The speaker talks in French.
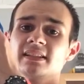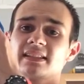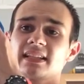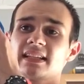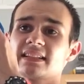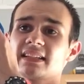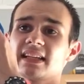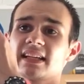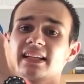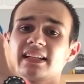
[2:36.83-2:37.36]
qui
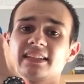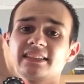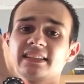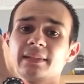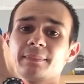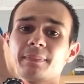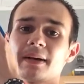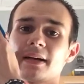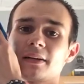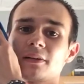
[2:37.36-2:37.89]
a été
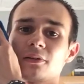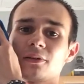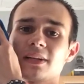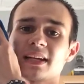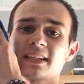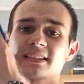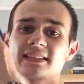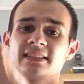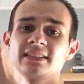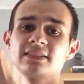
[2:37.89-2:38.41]
réalisé par euh,
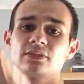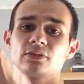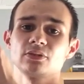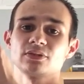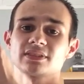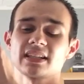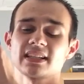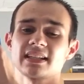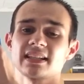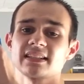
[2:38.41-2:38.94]
l'artiste
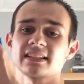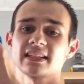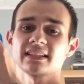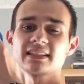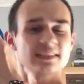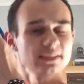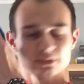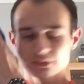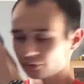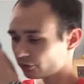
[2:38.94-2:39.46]
australienne
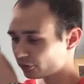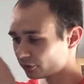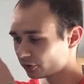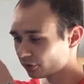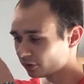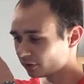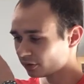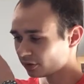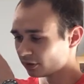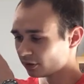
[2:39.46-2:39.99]
Kathleen Kroger
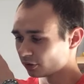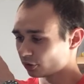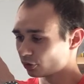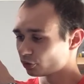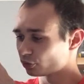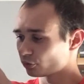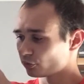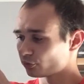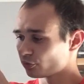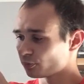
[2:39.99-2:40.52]
que
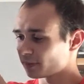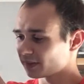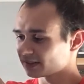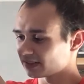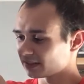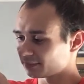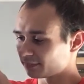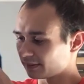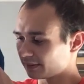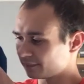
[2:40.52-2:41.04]
je trouve super
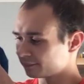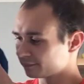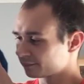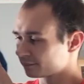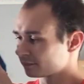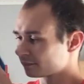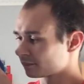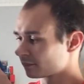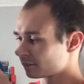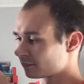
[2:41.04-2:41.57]
sympa.
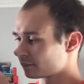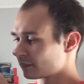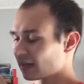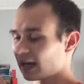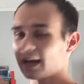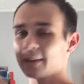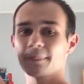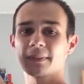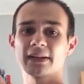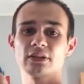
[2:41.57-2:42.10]

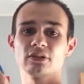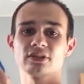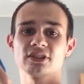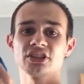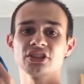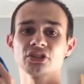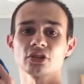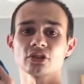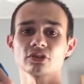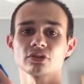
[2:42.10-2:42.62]
Après le
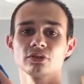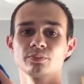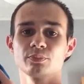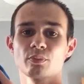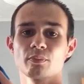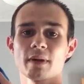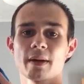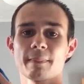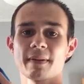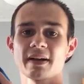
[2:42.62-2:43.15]
t-shirt
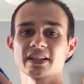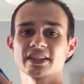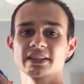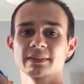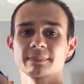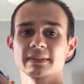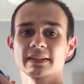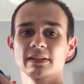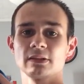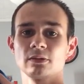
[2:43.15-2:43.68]
pour ma part
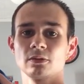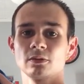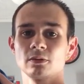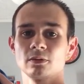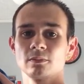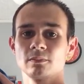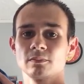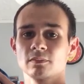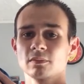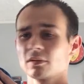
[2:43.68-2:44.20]
j'ai pris
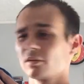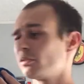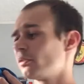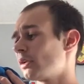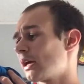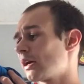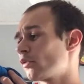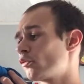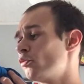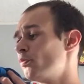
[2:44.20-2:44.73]

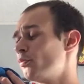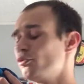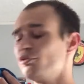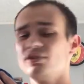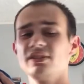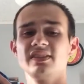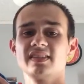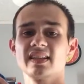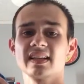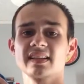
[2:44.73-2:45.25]
la coupe
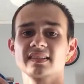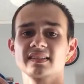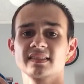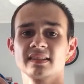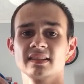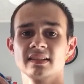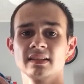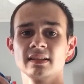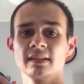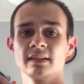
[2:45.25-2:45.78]

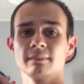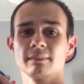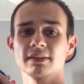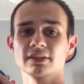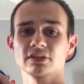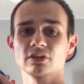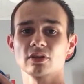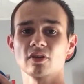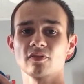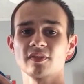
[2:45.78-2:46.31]
unisex
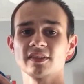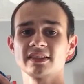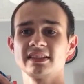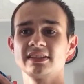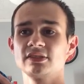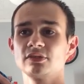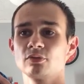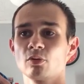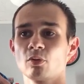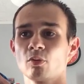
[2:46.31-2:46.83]
parce qu'en fait
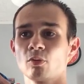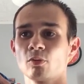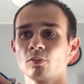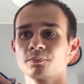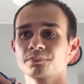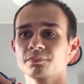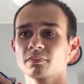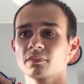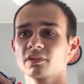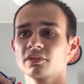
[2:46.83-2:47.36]
ils
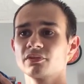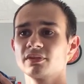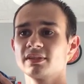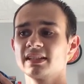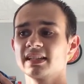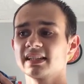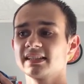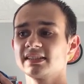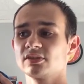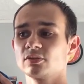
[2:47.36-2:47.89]
sont je veux
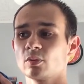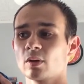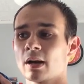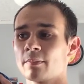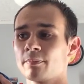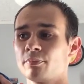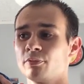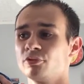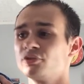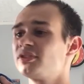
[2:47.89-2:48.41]
dire ils sont
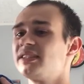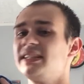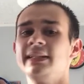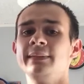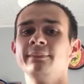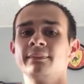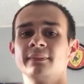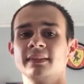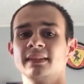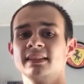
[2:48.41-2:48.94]
un peu
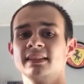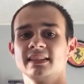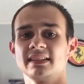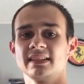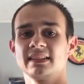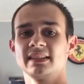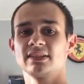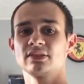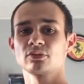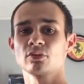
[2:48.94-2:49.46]
slim
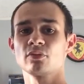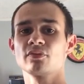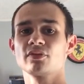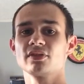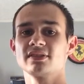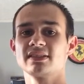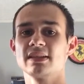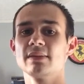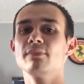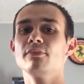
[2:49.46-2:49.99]
et je trouve
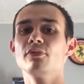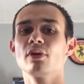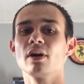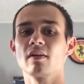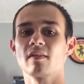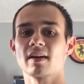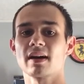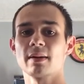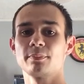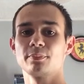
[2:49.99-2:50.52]
que c'est mieux
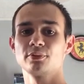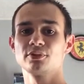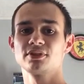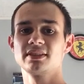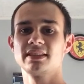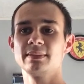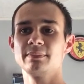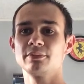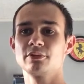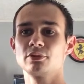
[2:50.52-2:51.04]
avoir un peu
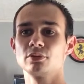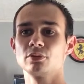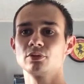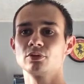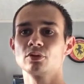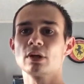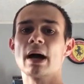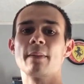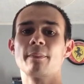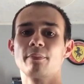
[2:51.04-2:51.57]
slim
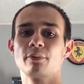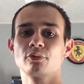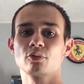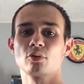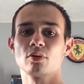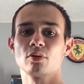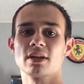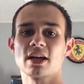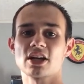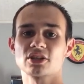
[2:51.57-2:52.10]
qu'un peu
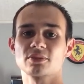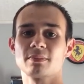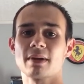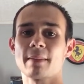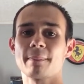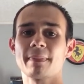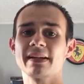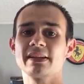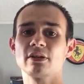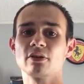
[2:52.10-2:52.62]
trop large. Mais
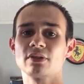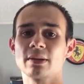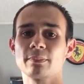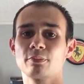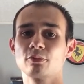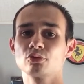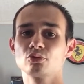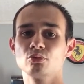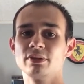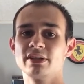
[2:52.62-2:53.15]
après il y en a
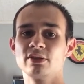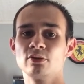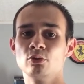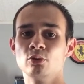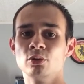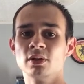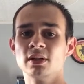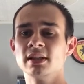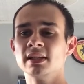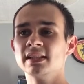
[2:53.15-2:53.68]
pour tous les
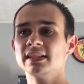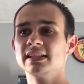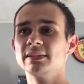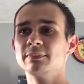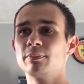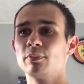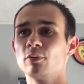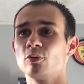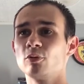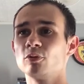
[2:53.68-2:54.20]
goûts.
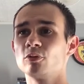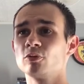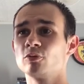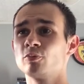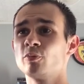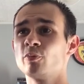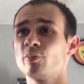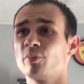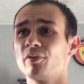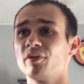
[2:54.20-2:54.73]
Il peut,
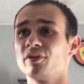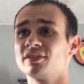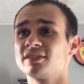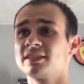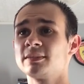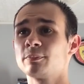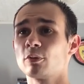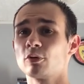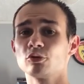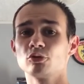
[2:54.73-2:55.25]
vous pouvez
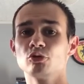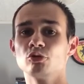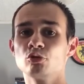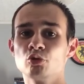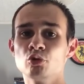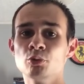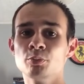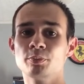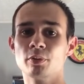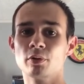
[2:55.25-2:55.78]
aussi prendre une
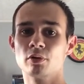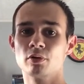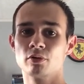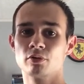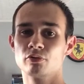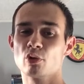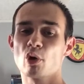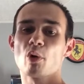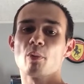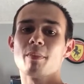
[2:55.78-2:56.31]
coupe
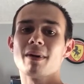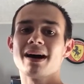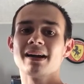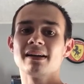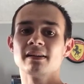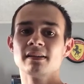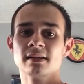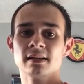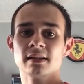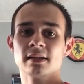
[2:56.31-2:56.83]

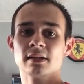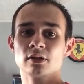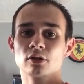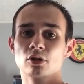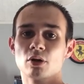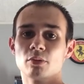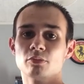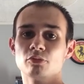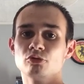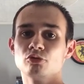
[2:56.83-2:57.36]
normale
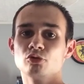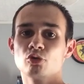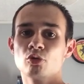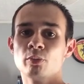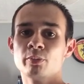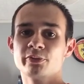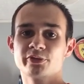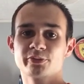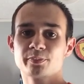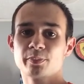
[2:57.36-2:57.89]
comme une
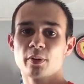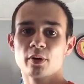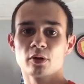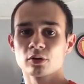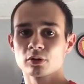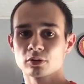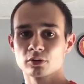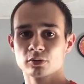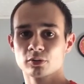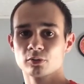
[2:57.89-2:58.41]
coupe
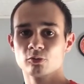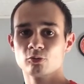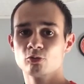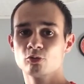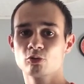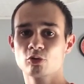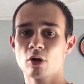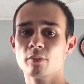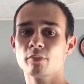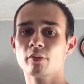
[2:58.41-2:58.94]
sport euh, ou
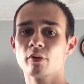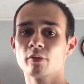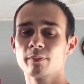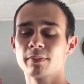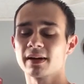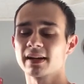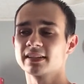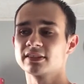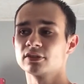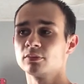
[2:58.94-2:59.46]
comme euh,
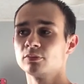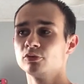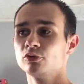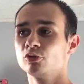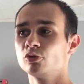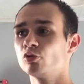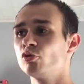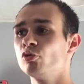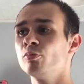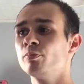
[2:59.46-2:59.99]
par exemple
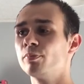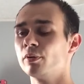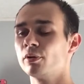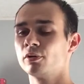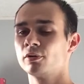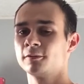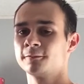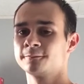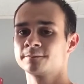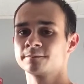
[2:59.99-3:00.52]
une coupe
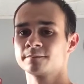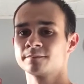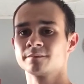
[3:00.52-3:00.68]
euh,